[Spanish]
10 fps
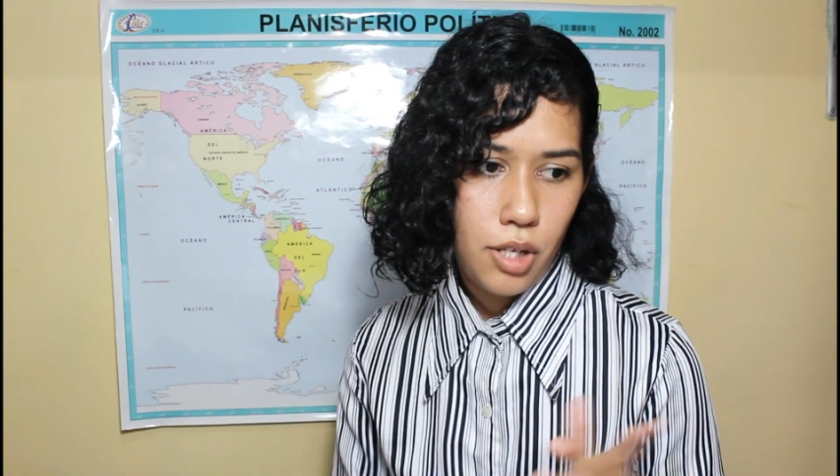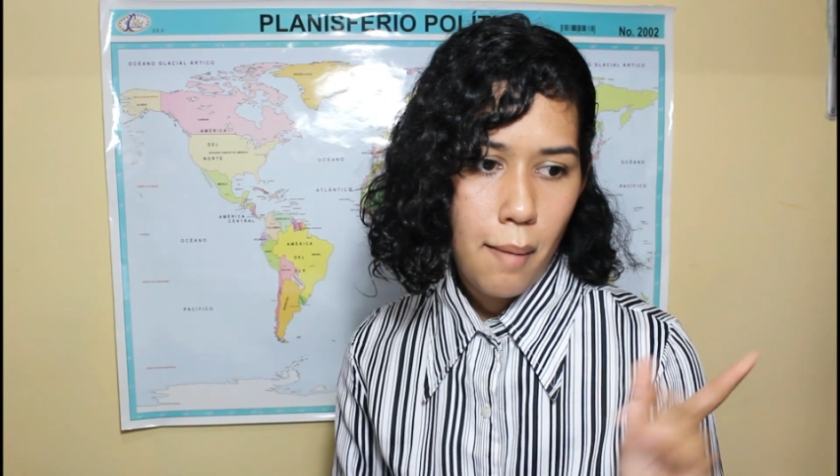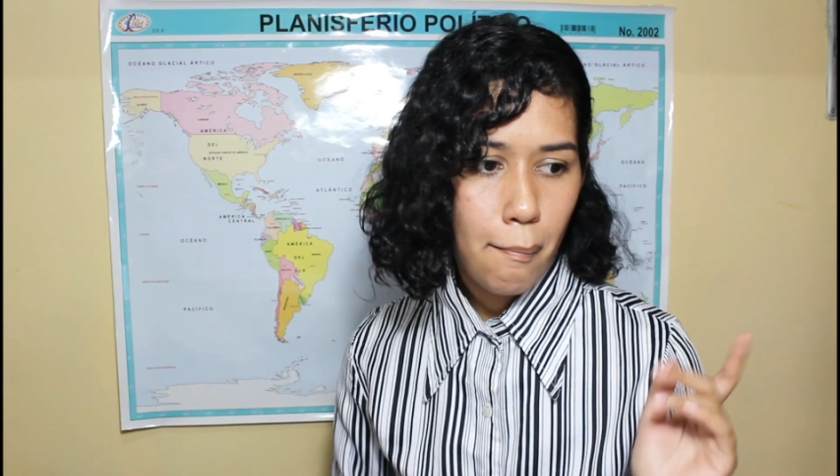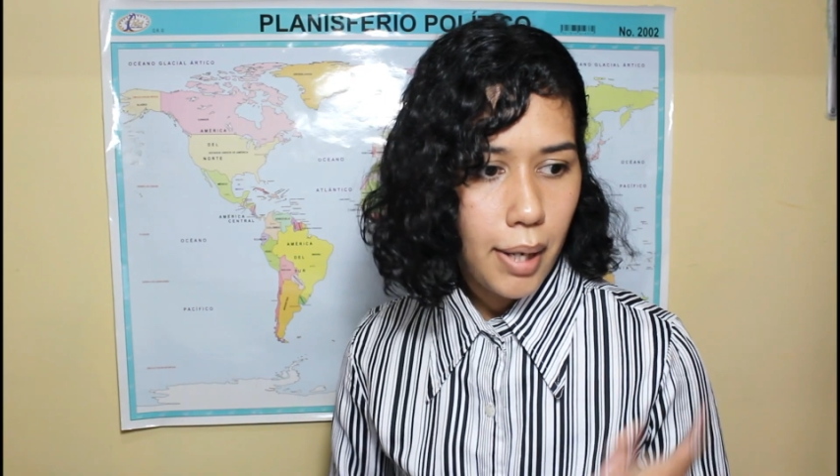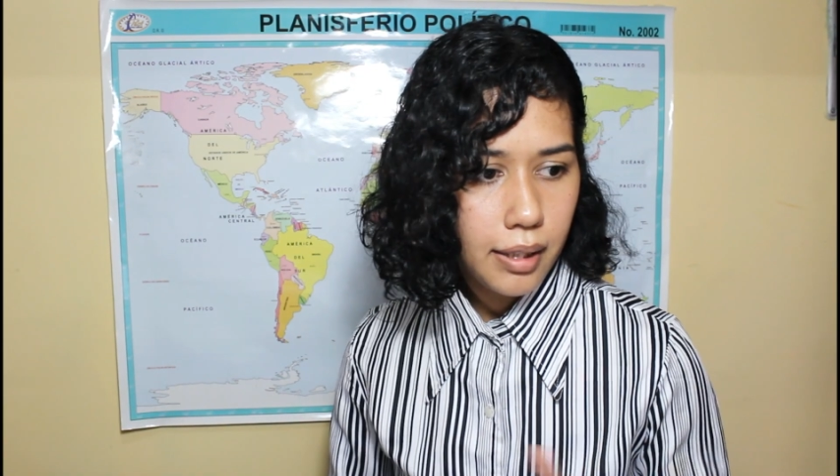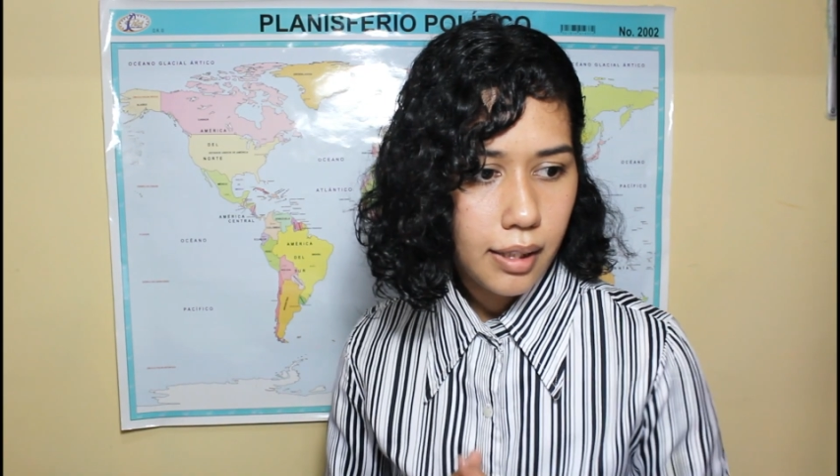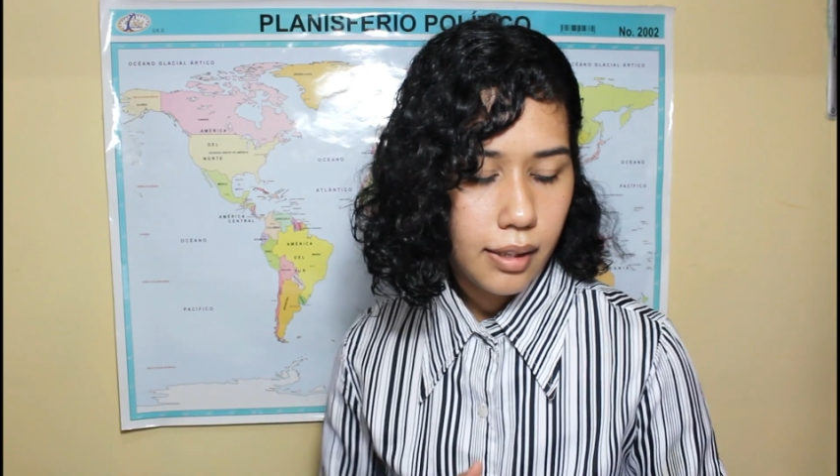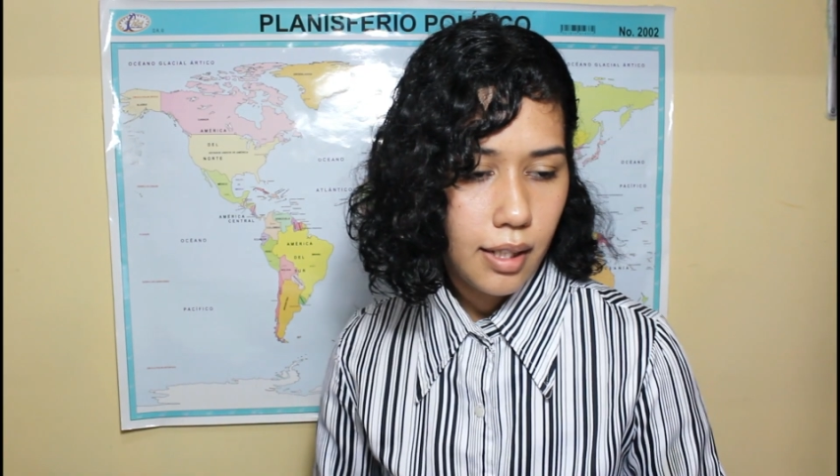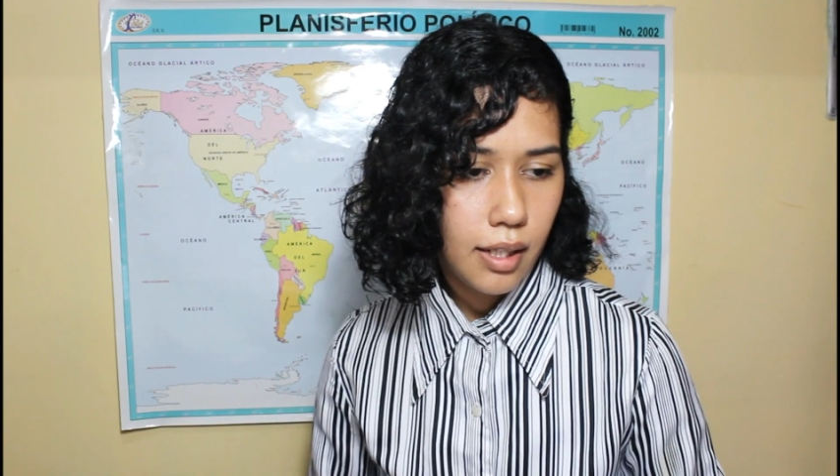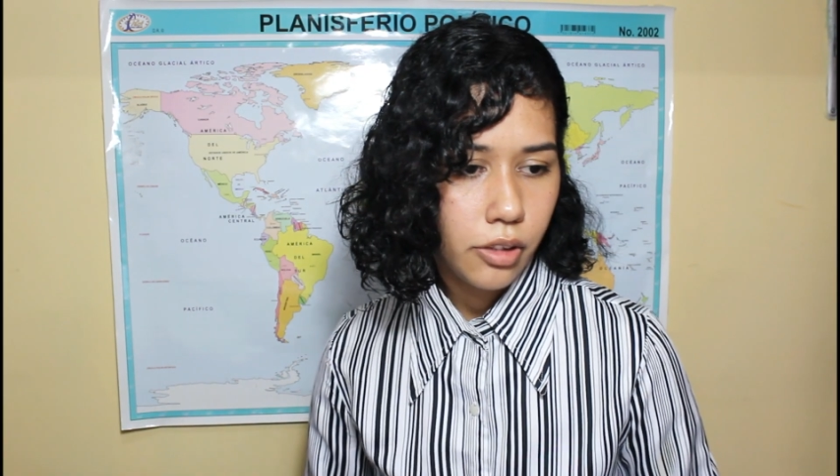en una
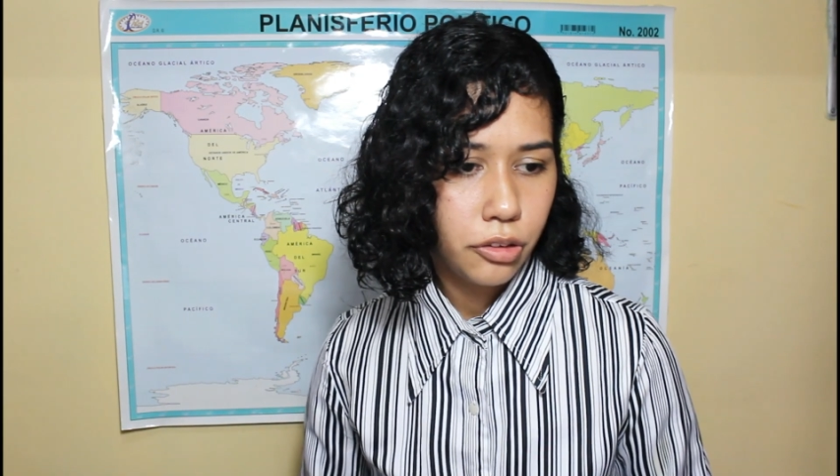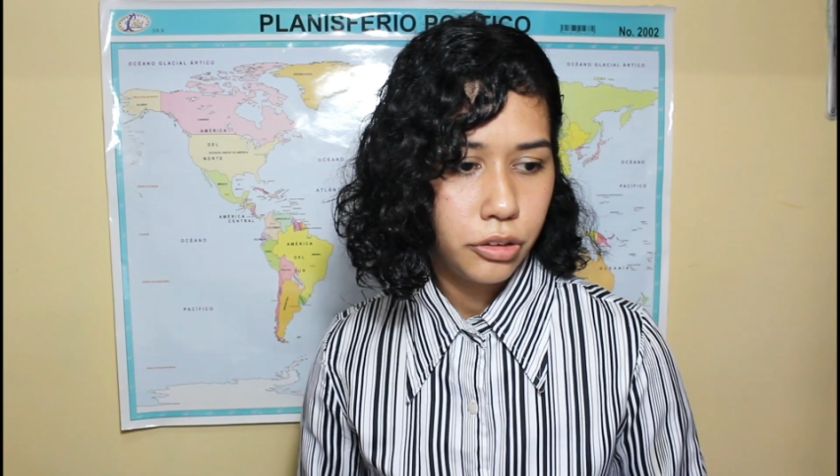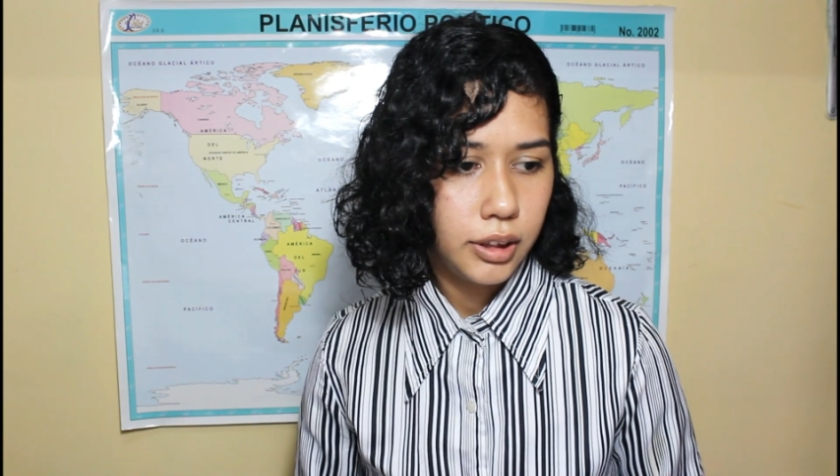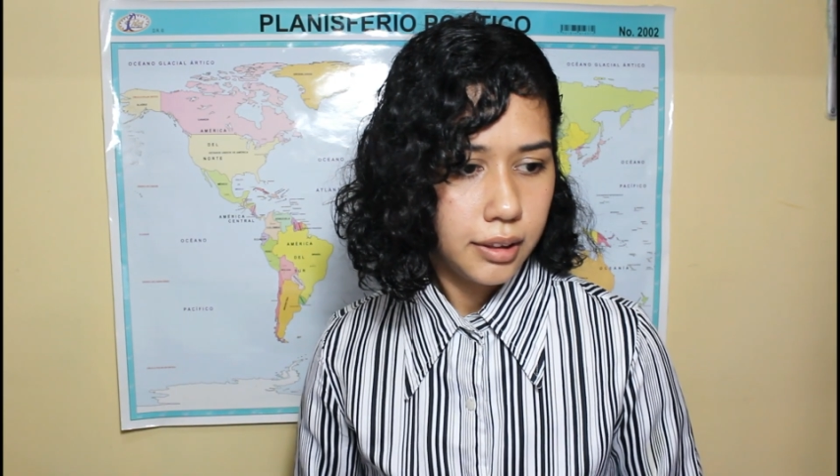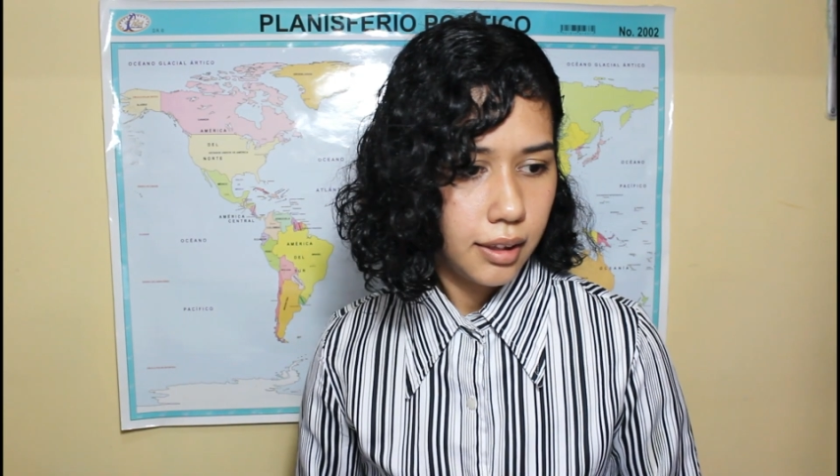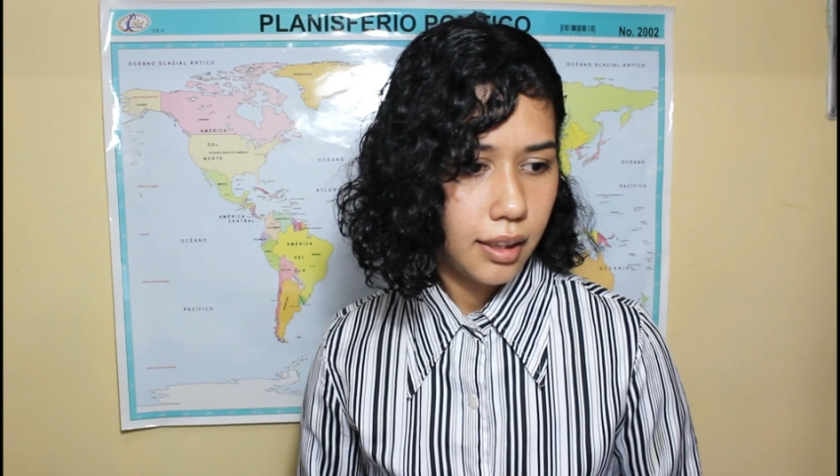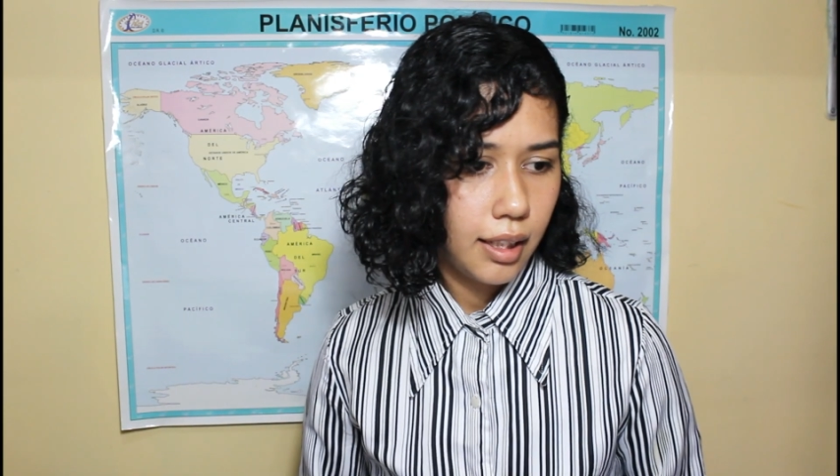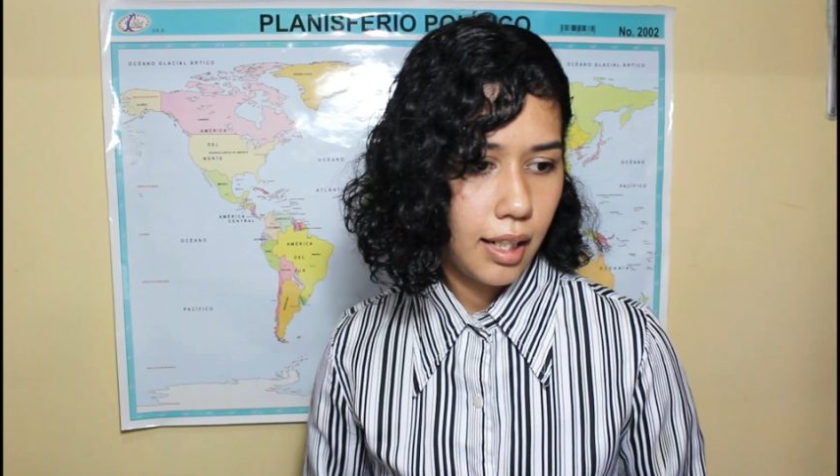página nos dice